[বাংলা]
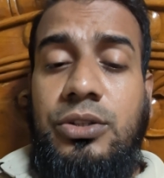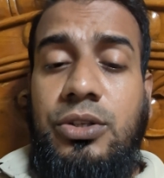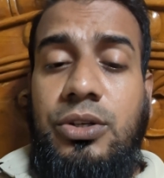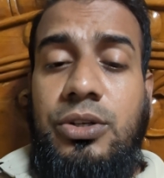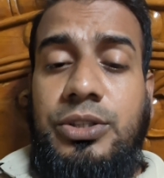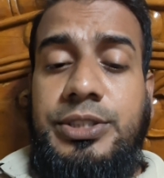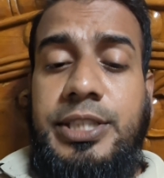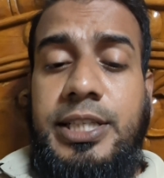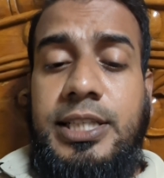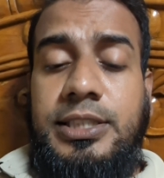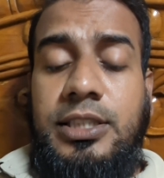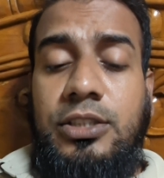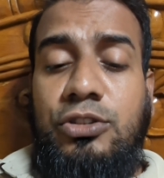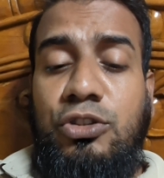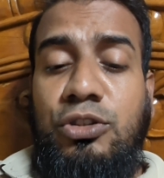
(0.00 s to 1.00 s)
তো ঠিক
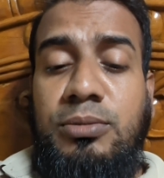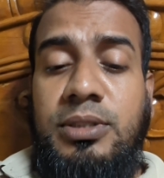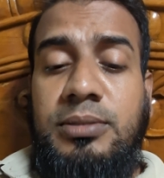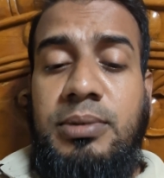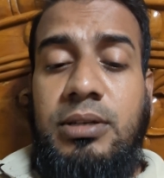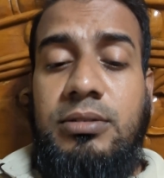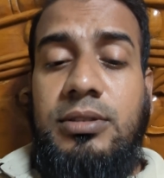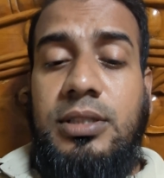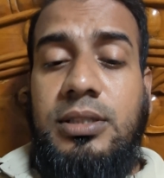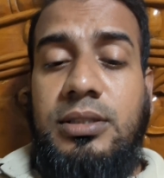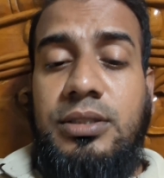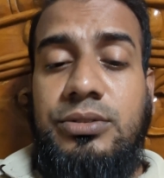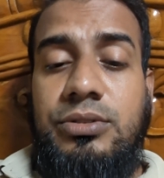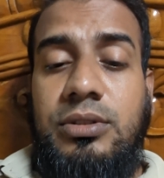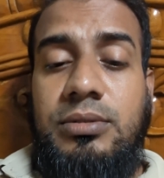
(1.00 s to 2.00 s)
আছে ধন্যবাদ ভালো
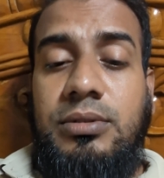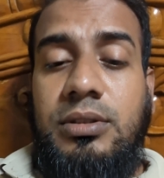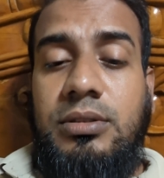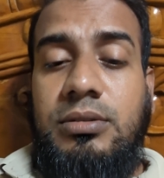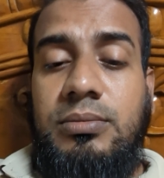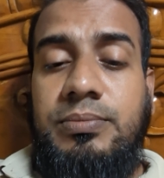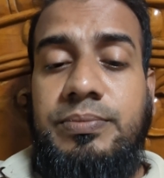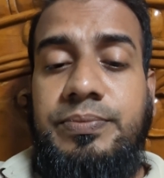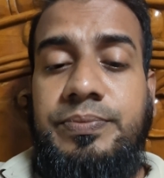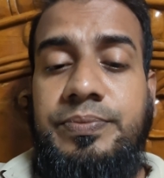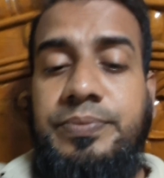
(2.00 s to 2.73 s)
থাকেন আসসালামু আলাইকুম